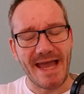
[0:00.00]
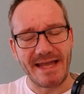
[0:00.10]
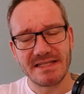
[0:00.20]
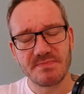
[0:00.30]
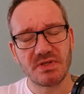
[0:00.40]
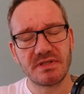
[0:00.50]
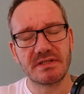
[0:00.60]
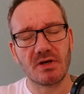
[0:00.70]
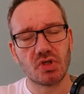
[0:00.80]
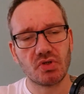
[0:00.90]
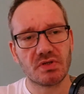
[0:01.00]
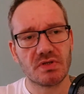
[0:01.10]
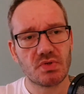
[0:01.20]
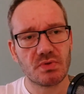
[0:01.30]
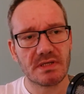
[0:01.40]
Eines möchte ich da auch noch
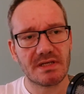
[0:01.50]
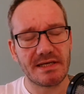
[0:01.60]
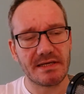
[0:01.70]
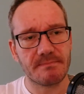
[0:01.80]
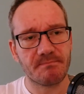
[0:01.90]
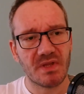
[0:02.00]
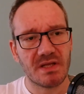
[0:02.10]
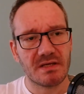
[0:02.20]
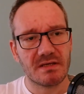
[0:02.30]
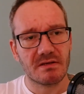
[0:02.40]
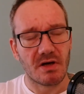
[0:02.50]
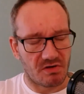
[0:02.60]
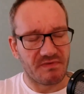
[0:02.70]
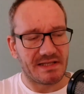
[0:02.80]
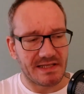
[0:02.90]
dazu erklären,
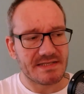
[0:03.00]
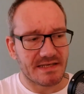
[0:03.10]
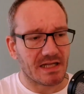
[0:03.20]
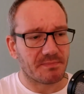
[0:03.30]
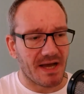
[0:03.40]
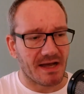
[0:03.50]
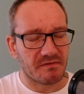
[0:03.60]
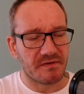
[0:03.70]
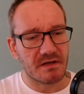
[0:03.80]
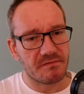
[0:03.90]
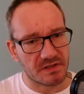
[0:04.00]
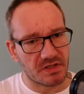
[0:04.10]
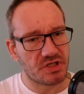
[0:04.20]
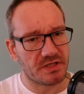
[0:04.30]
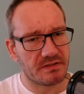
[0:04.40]
auch weil ich jetzt gerade bei Anfänger
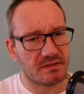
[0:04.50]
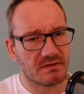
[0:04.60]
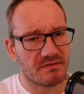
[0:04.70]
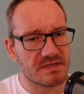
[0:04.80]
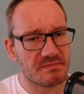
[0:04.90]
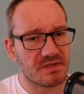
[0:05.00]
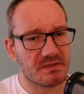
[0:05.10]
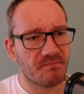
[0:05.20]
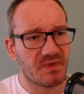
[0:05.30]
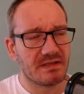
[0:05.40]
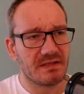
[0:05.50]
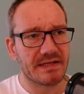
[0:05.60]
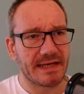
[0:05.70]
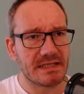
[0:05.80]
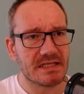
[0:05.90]
Fortgeschrittenen gewesen bin, die
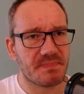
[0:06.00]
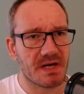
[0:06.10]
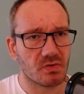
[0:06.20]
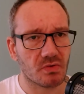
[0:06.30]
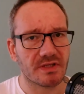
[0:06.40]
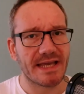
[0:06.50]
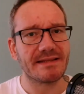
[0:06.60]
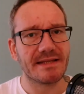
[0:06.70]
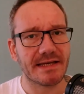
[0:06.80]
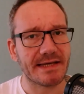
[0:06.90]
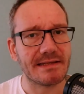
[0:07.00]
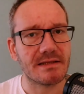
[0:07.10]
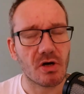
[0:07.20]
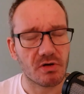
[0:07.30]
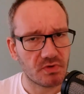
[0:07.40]
Trainingsplanung
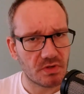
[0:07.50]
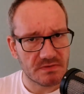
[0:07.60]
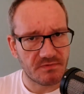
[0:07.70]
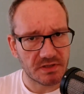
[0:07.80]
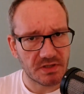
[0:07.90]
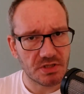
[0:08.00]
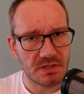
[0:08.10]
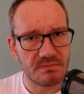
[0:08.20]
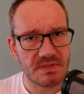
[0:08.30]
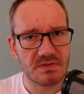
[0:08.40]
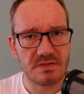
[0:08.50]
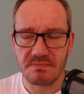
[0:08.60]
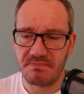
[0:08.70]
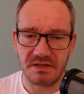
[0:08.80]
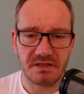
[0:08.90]
generell, auch wenn du jetzt fortgeschritten bist und
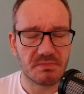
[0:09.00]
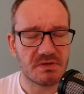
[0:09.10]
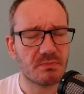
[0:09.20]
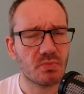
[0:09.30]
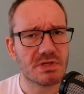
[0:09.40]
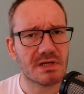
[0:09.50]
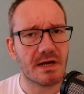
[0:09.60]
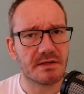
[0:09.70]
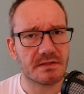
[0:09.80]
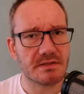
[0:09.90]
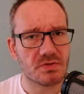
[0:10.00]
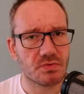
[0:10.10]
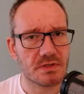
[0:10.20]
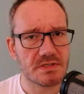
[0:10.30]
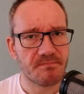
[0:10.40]
sagst, boah, ich habe immer Muskelkater des
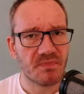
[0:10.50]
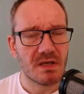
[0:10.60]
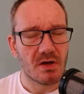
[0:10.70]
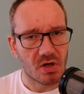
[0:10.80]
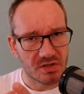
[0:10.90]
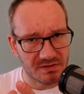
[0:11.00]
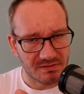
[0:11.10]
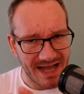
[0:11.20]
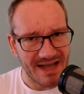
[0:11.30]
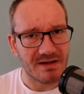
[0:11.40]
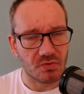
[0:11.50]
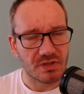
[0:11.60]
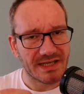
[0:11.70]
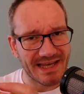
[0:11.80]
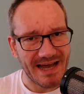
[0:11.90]
Todes, auch da
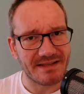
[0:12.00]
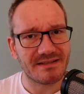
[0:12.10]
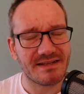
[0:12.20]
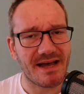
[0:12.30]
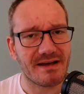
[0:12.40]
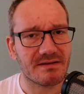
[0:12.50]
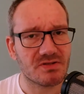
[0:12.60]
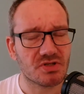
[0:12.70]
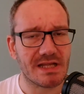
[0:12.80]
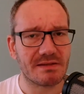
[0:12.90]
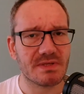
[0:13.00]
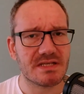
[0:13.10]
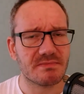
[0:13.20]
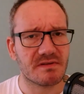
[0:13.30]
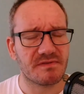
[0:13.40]
oder gerade da stellt man
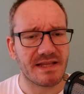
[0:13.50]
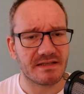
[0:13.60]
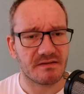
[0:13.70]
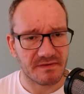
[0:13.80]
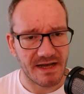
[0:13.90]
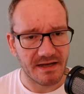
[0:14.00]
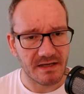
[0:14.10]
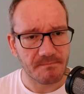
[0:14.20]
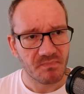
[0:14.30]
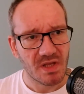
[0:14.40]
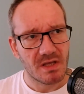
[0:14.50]
sich mal vielleicht die Frage,